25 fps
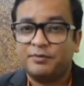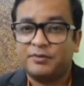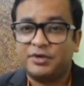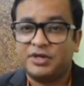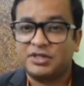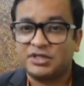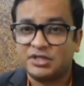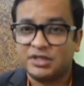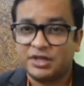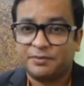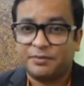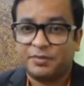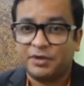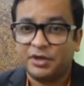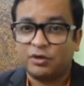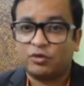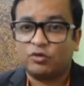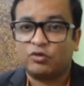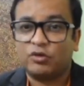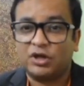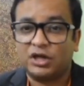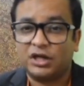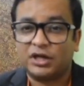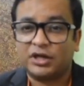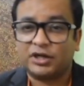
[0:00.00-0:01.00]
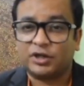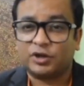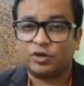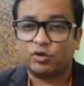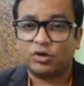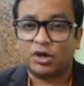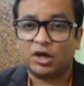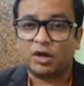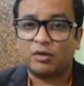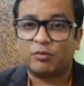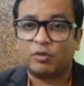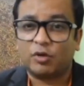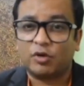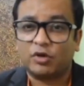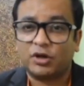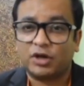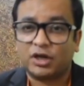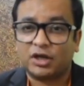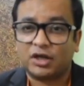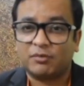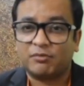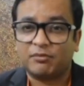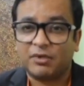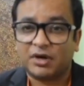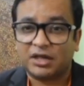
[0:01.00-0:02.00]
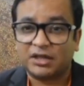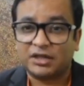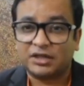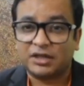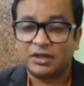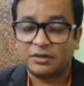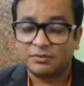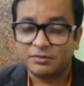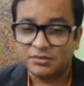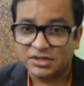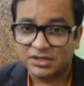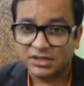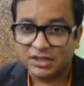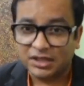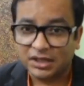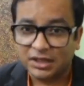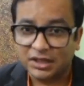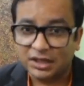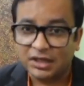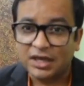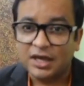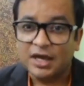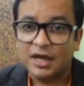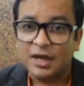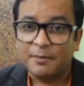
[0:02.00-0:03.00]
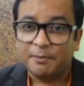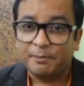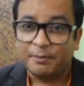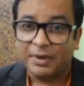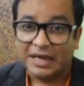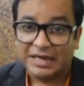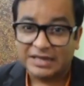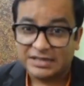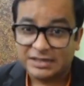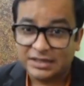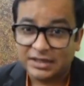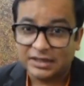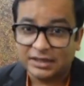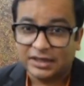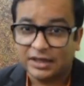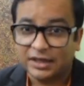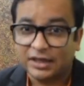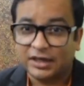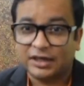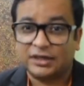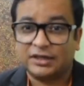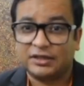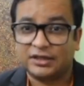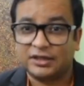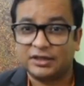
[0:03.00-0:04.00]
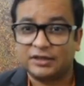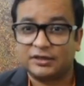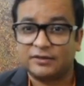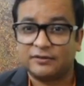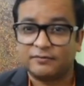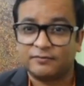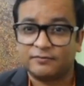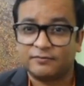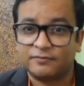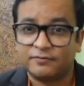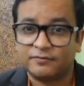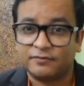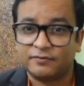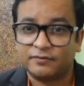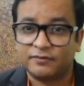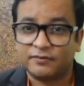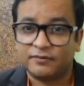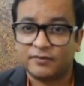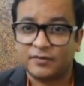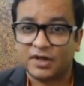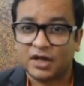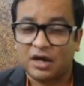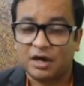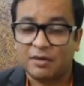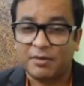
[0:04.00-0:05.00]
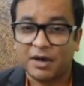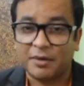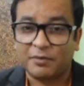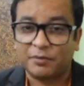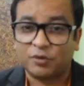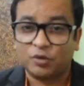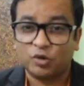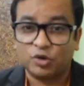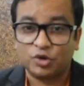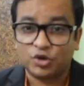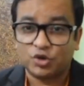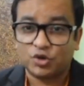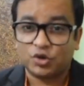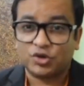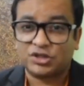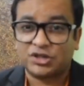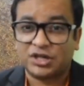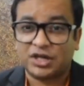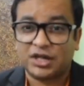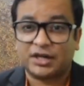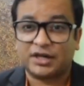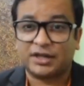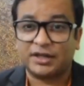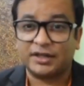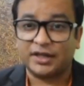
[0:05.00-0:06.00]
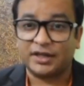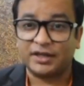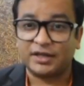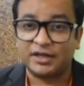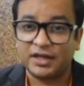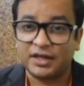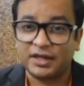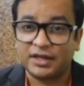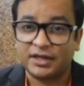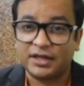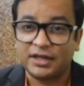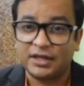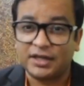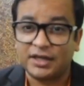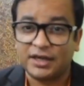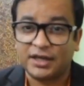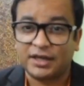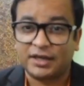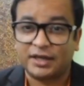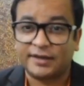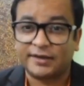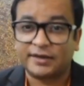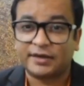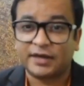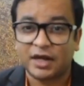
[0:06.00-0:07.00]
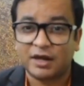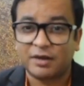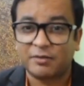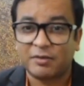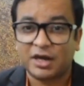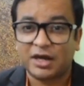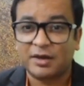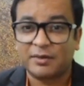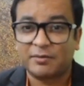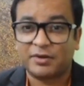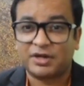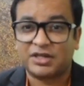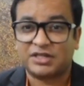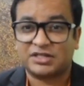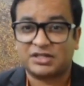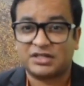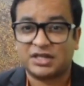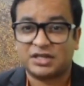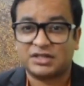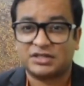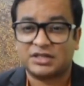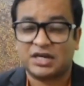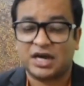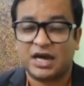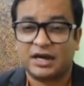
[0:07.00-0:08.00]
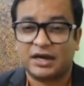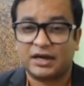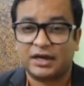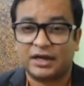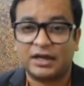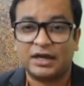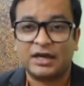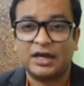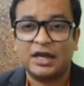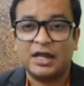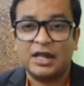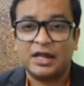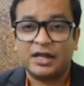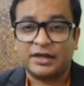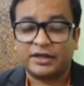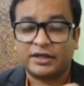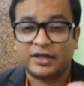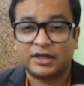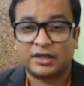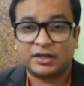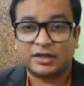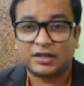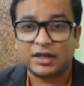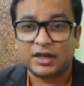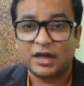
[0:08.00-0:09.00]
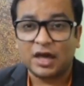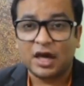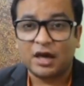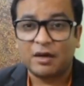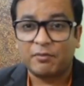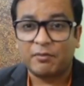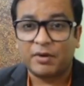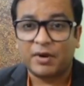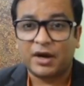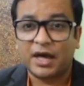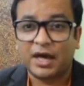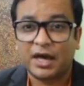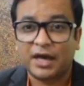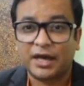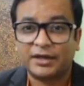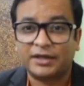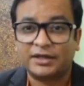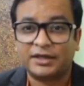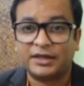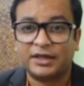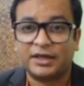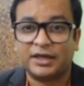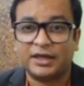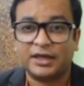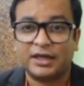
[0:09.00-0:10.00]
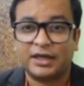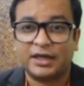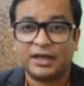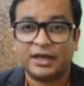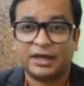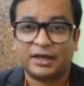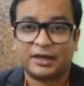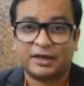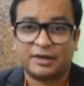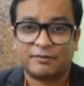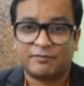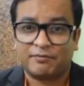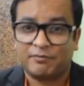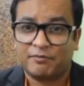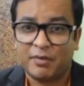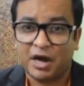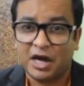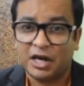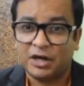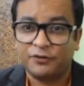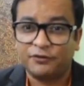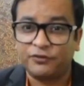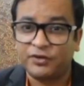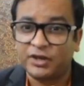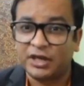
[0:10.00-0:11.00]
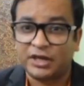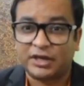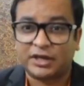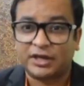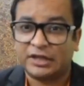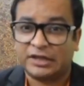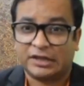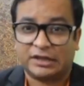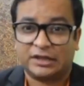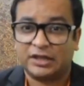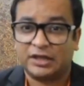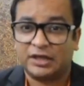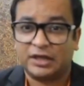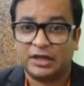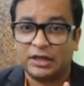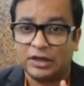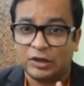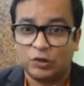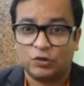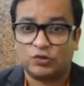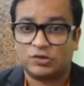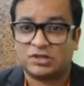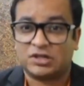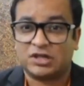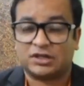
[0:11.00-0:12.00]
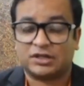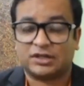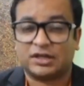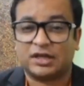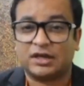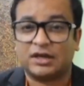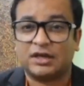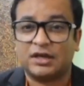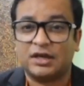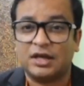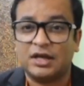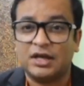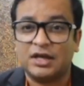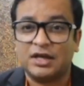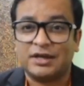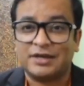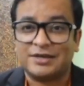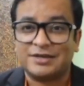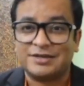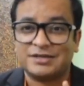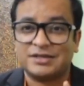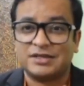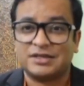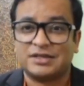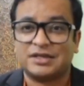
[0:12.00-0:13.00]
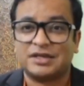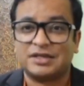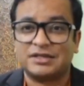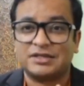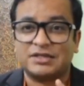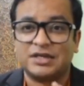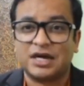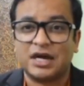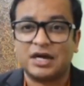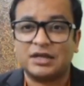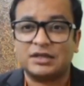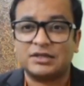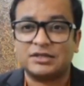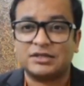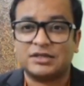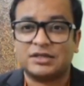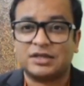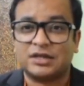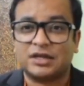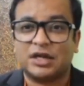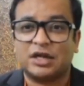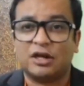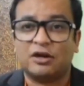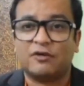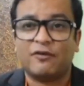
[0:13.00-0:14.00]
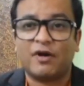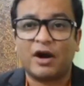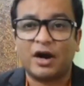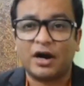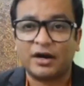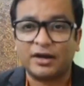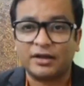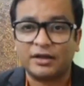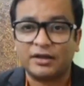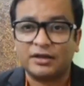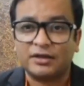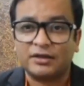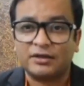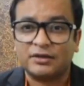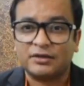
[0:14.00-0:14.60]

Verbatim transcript: बीजेपी को इलेक्टोरल बॉन्ड के माध्यम से पैसे दे रही थी अब आप खुद सोच करके देखिए कि ये कितना बड़ा भ्रष्टाचार है कितना बड़ा ये एक मानवीय कृत्य नहीं हो सकता किसी की जान से खिलवाड़